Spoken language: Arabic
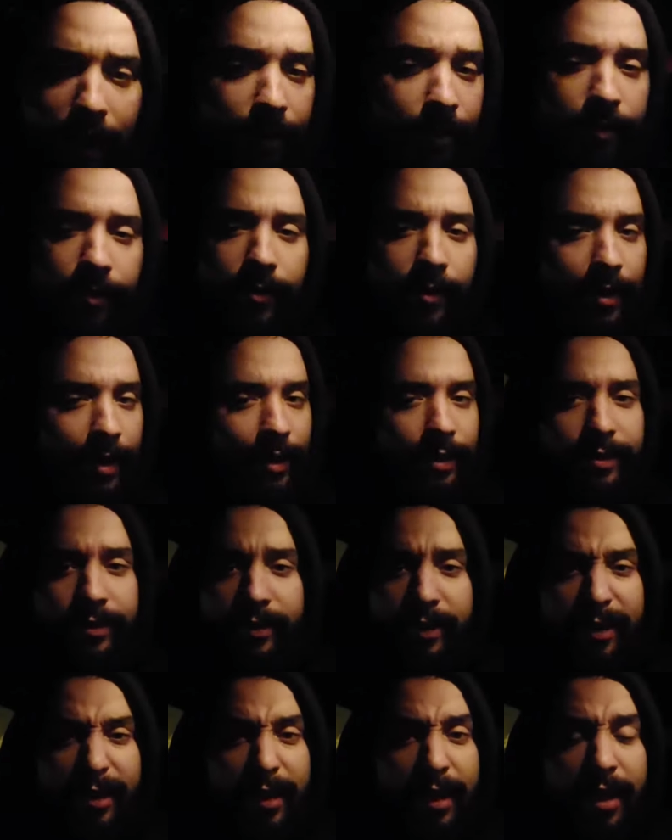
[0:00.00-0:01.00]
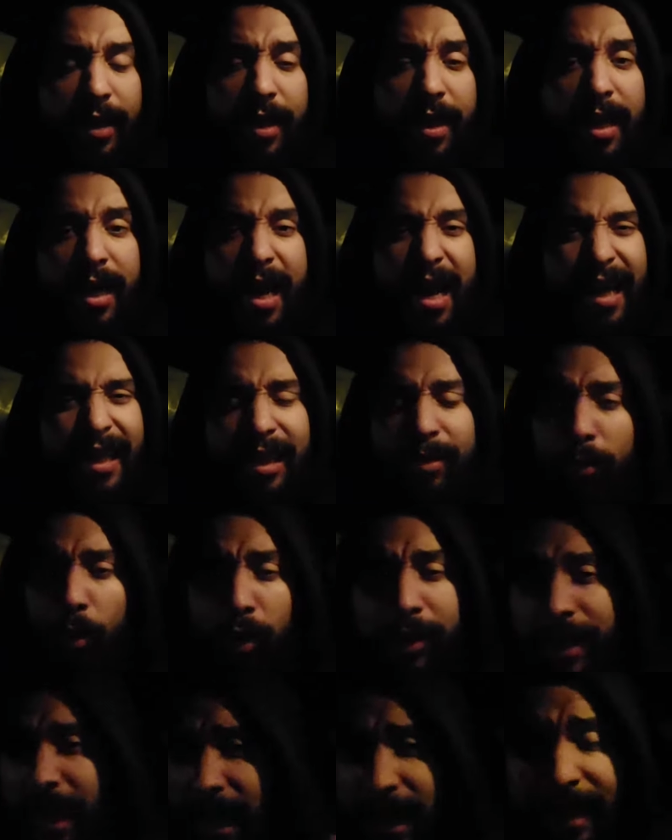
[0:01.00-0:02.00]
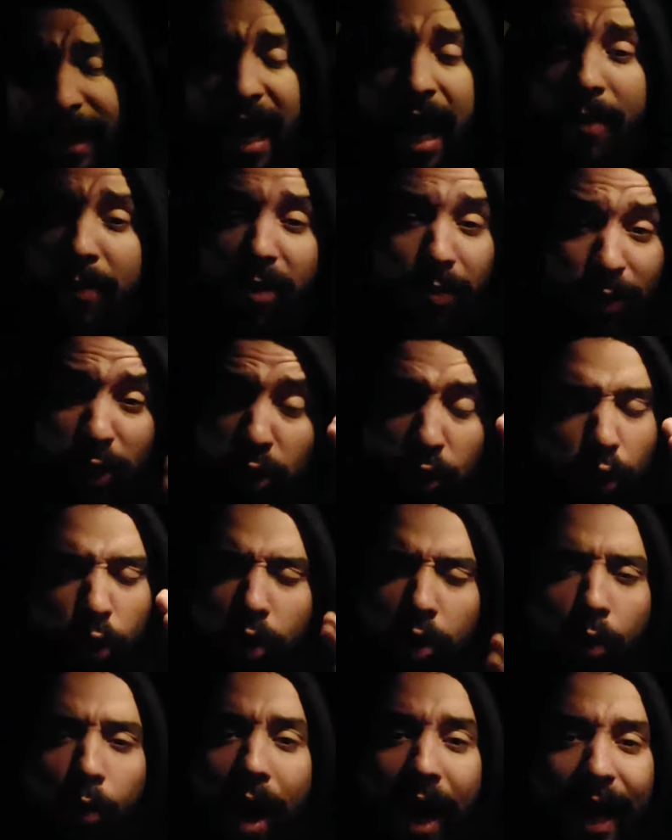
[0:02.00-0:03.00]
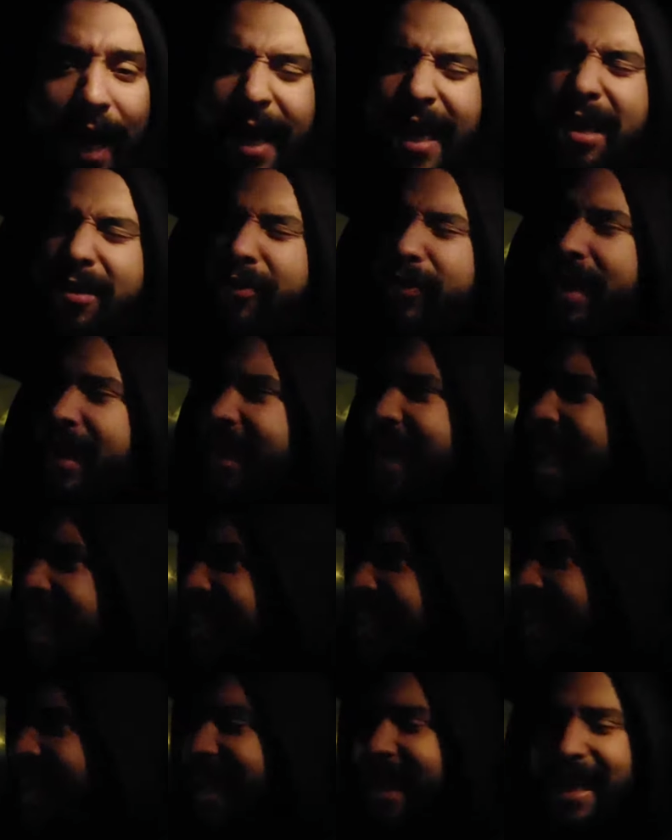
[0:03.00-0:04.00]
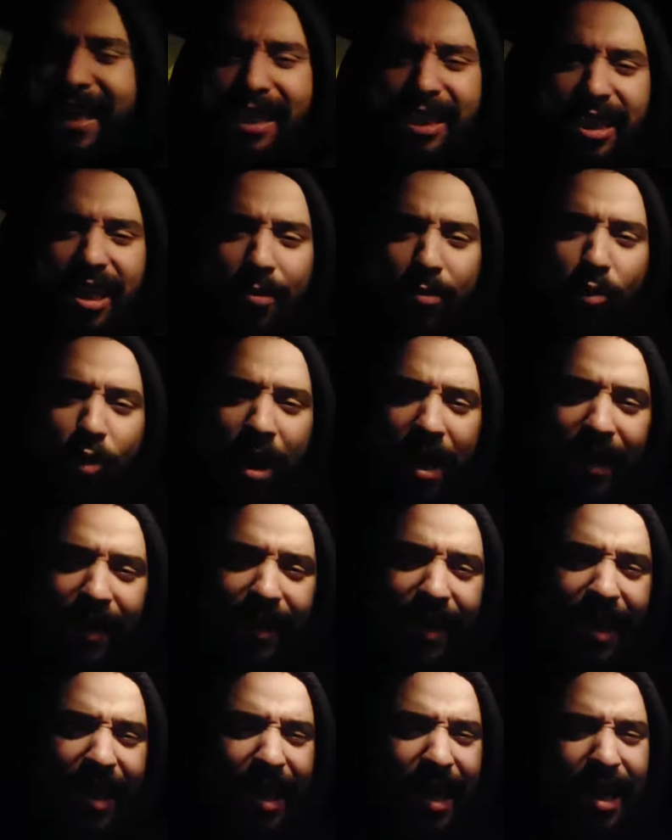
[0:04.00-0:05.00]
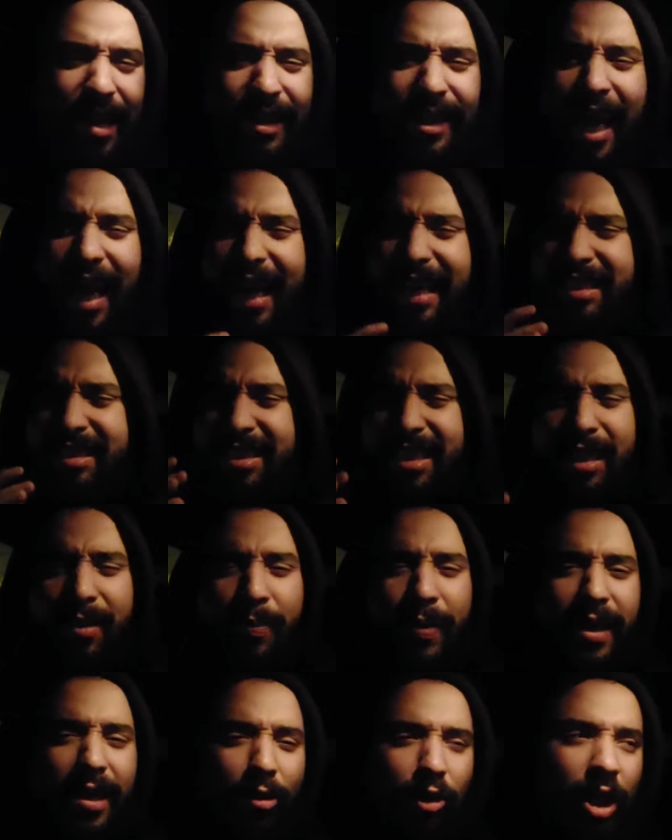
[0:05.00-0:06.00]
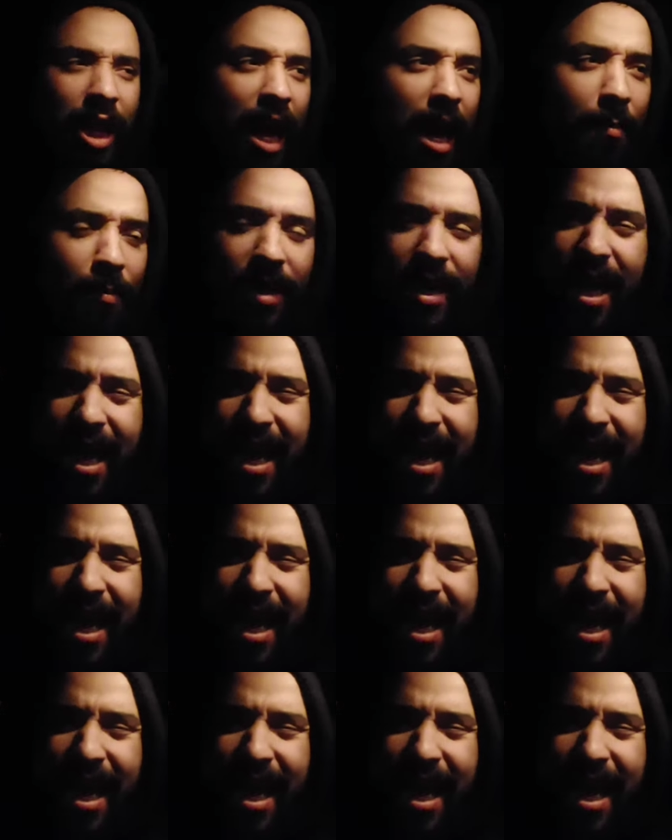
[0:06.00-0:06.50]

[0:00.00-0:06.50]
هاد هاد هاد المونديال كامل باش نكونوا واقعيين فرحنا خرجنا من واحد طاقه سلبيه وشحال من